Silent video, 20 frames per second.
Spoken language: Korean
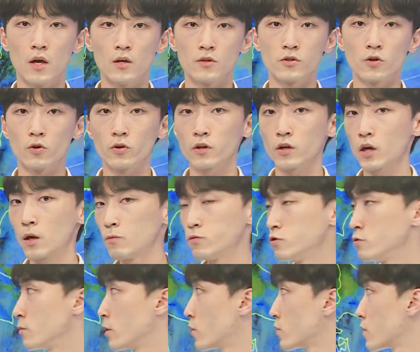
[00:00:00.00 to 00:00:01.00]
저기압
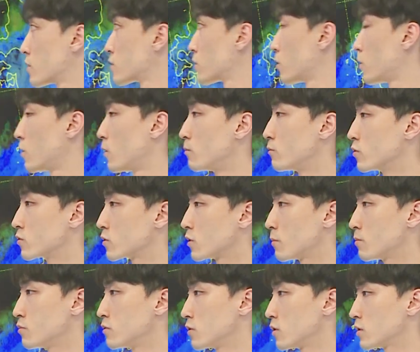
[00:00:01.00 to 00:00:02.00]
후면에서
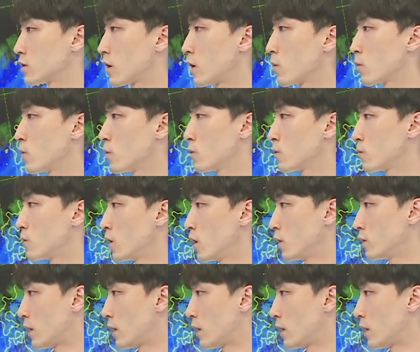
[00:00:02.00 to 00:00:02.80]
북서풍을 타고